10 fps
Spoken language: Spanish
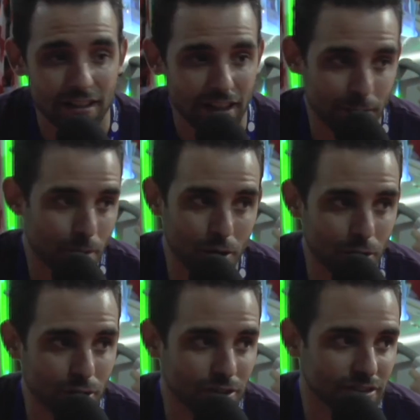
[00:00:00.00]

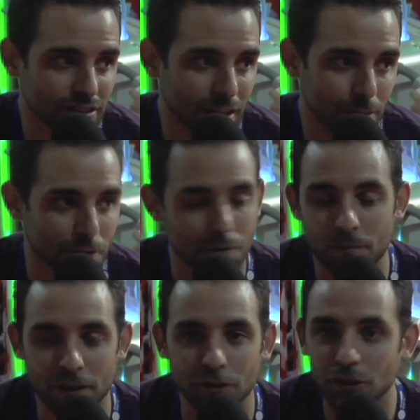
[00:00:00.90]
Hemos, hemos
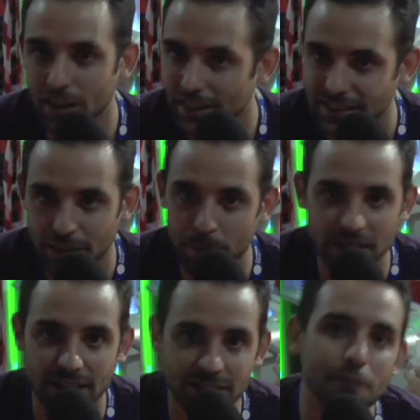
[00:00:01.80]
cumplido todas las
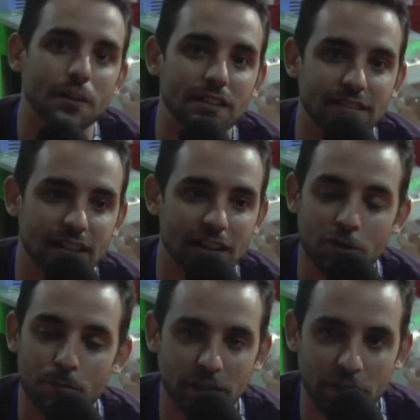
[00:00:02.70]
expectativas en
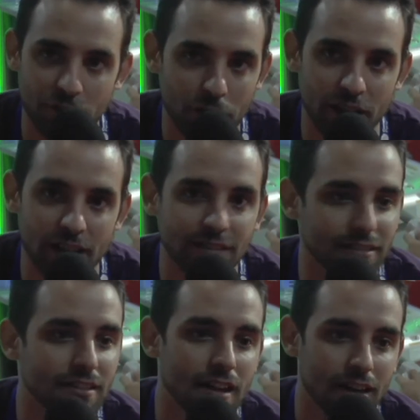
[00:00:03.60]
las
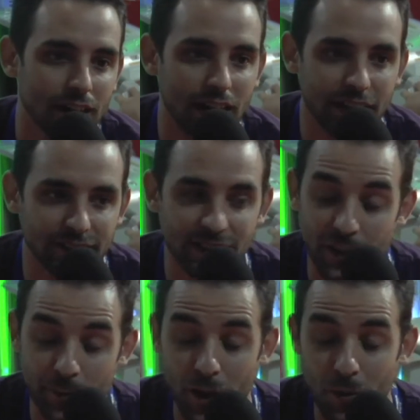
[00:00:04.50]
competiciones, la gente ha
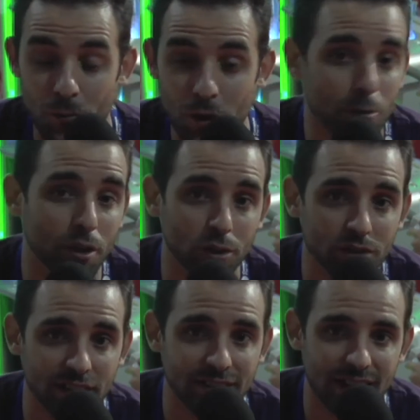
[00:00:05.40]
terminado muy muy
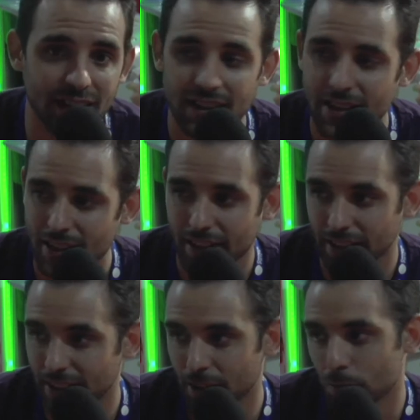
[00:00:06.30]
contenta
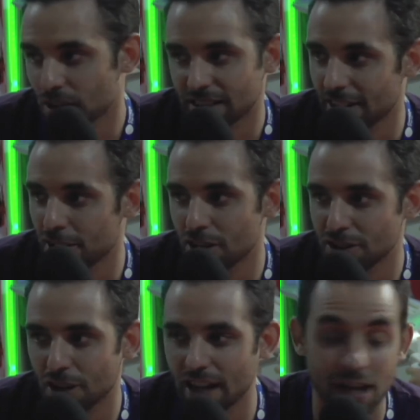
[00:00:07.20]
y muestra de ello
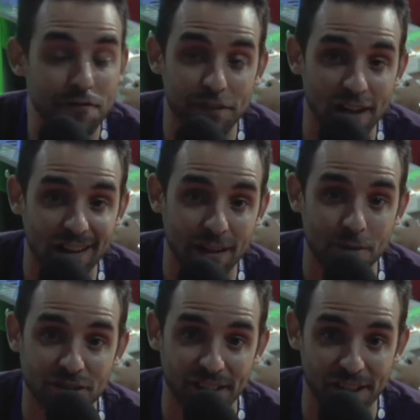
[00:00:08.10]
ha sido la gran final que
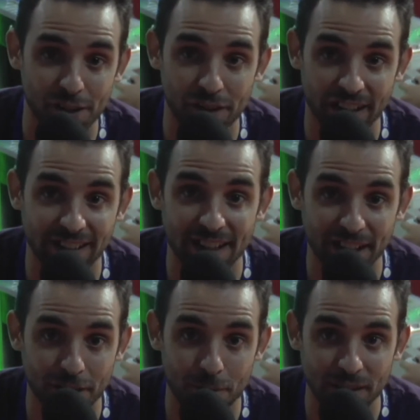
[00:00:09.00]
hemos tenido de
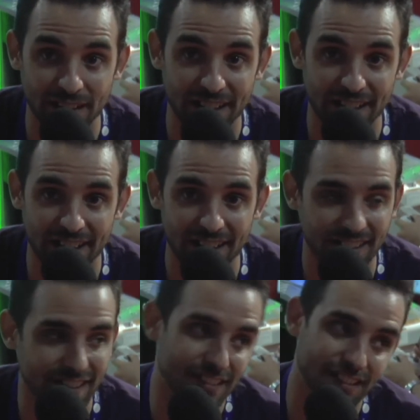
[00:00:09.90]
Guitar Hero
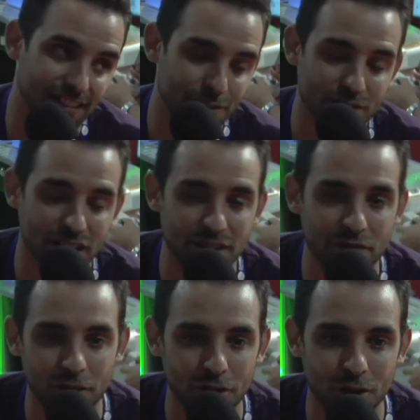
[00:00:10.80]
Metallica, que si escucháis
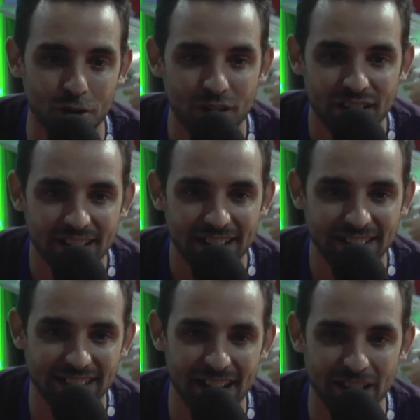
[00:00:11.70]
de fondo
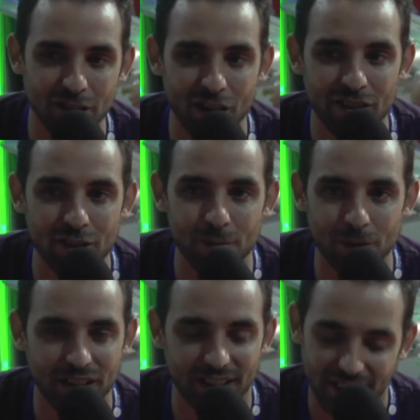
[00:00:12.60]
están ahí tocando
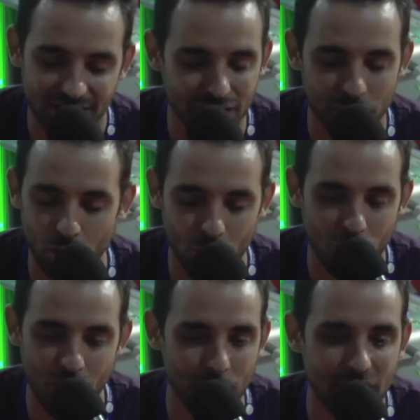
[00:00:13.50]
porque ha sido el
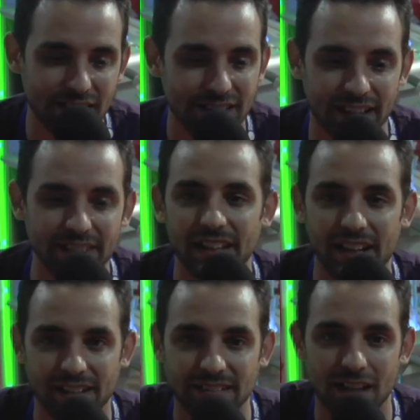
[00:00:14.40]
juego que más
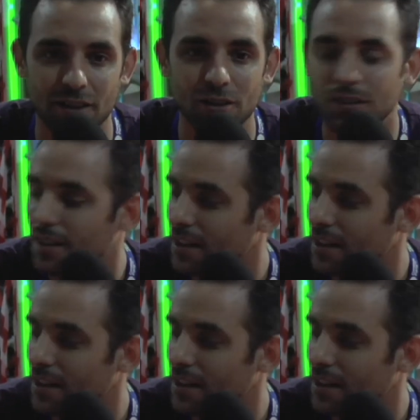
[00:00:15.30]
gente ha arrastrado